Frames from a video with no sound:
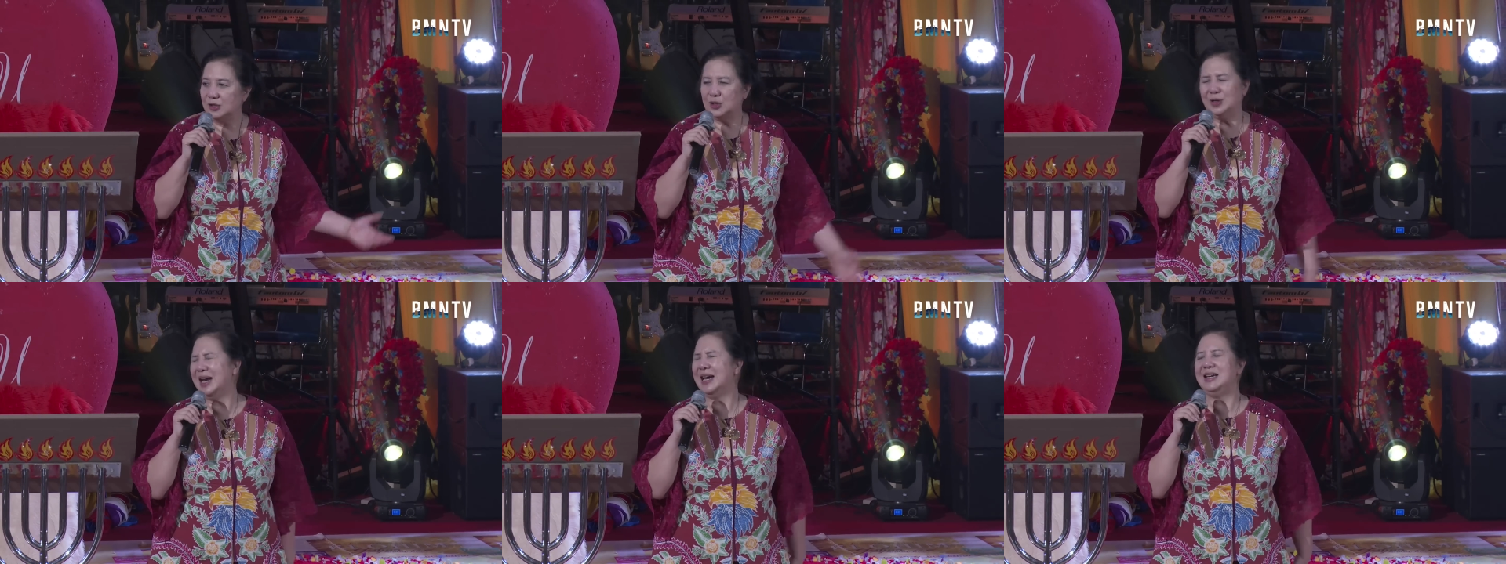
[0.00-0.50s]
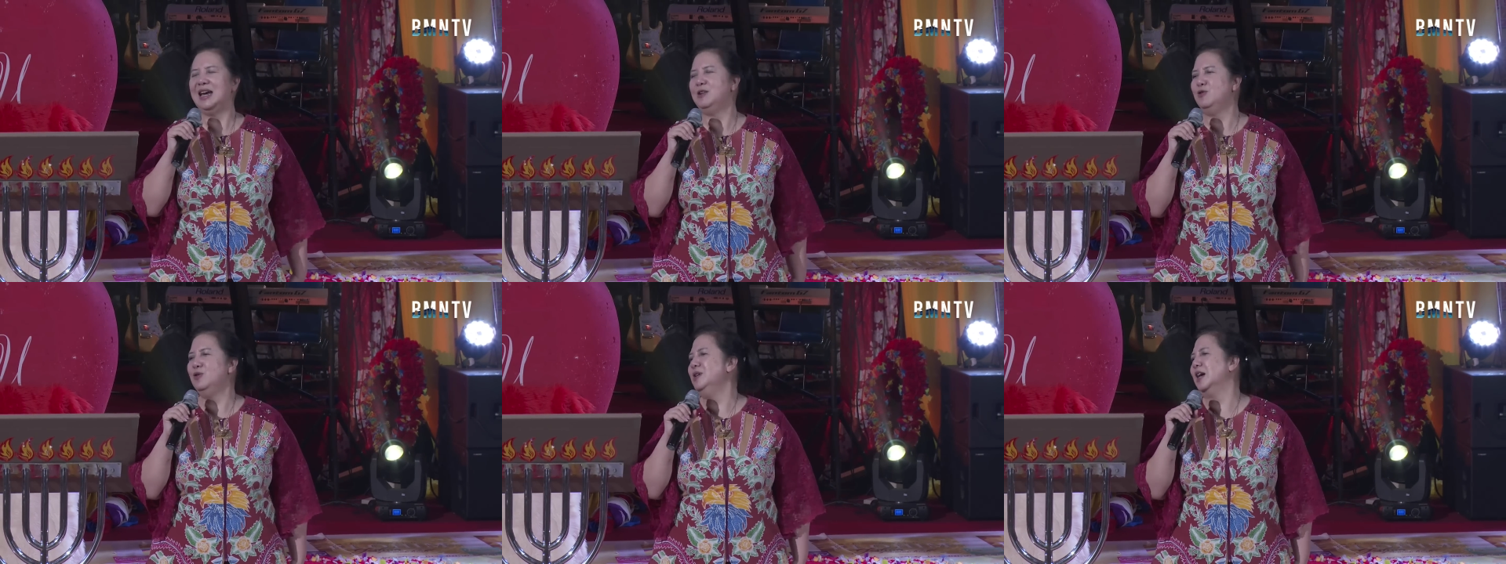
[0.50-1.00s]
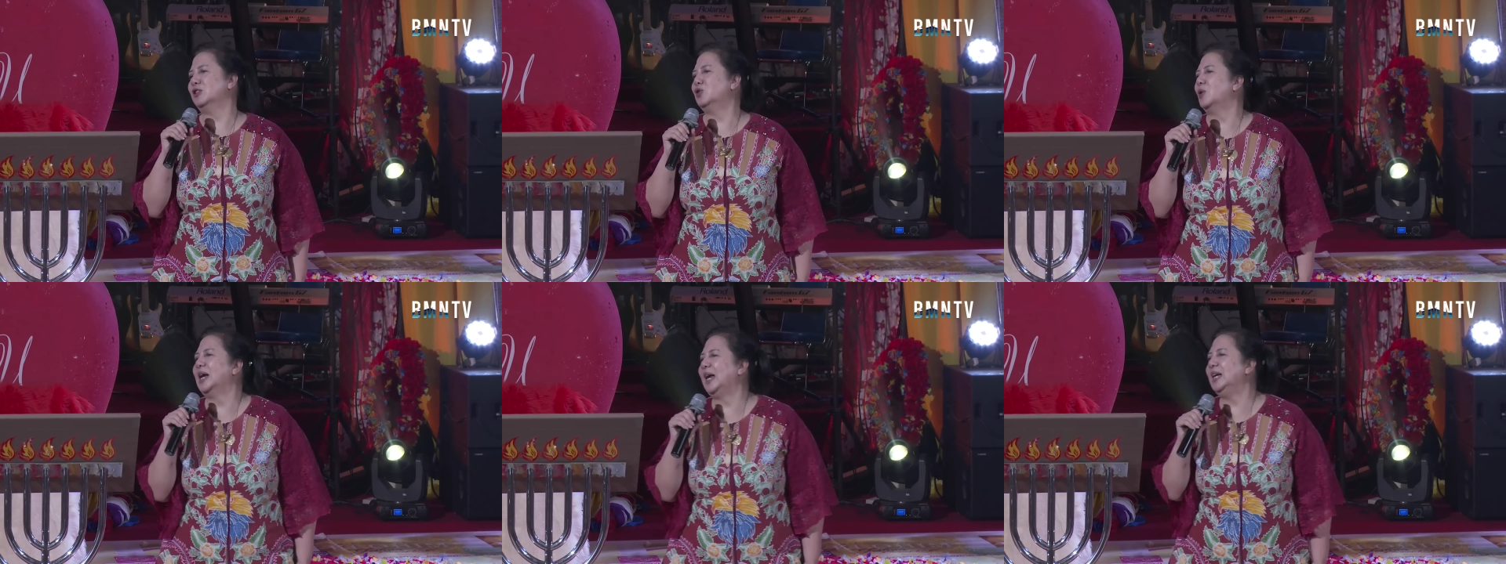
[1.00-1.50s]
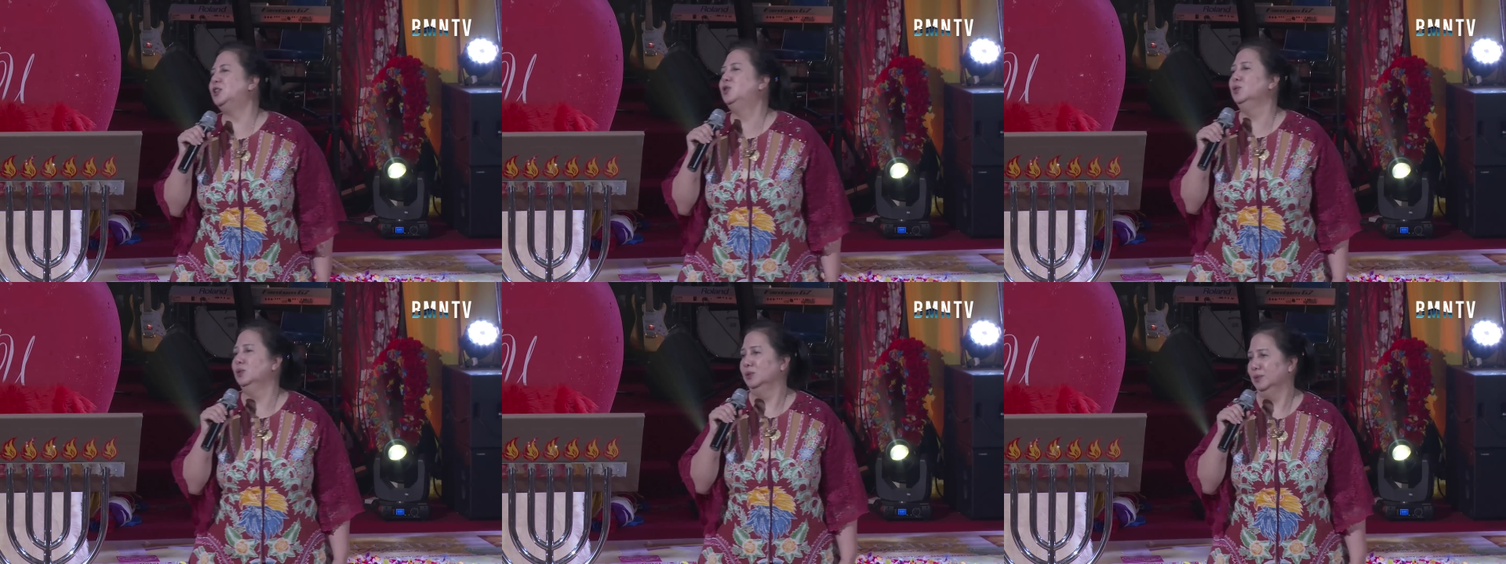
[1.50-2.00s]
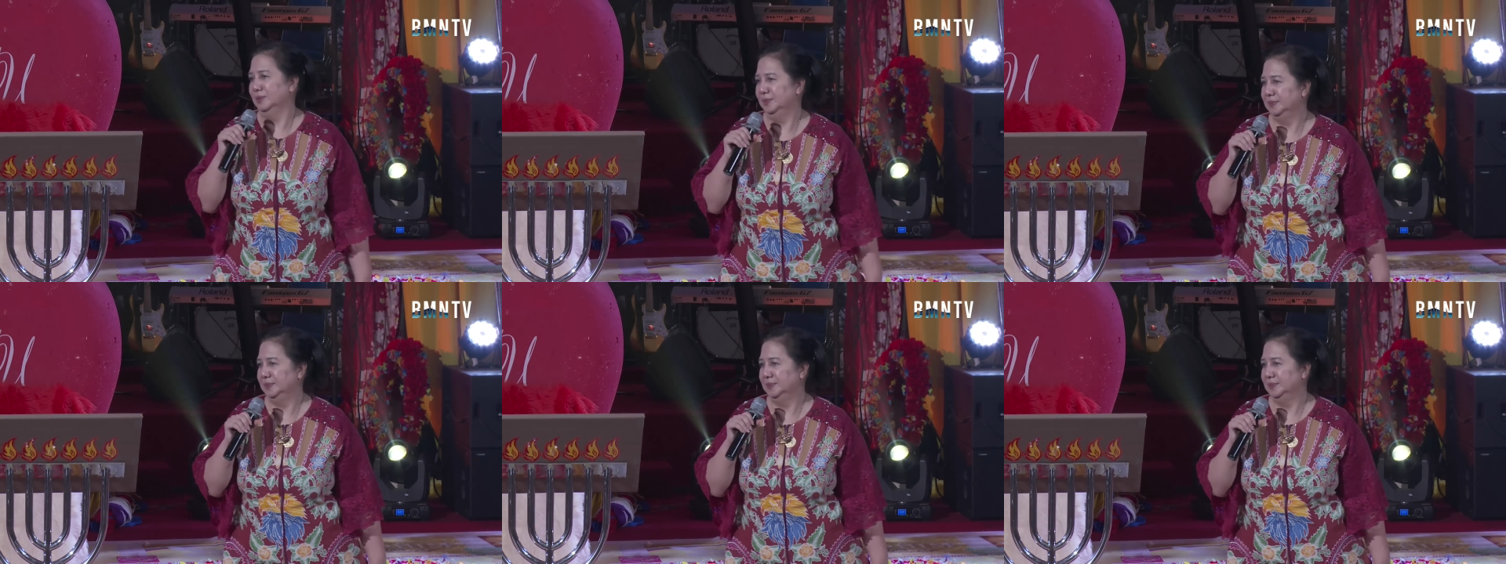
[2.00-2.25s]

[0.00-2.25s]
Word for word: Saudara dia dulu tidak suka keju.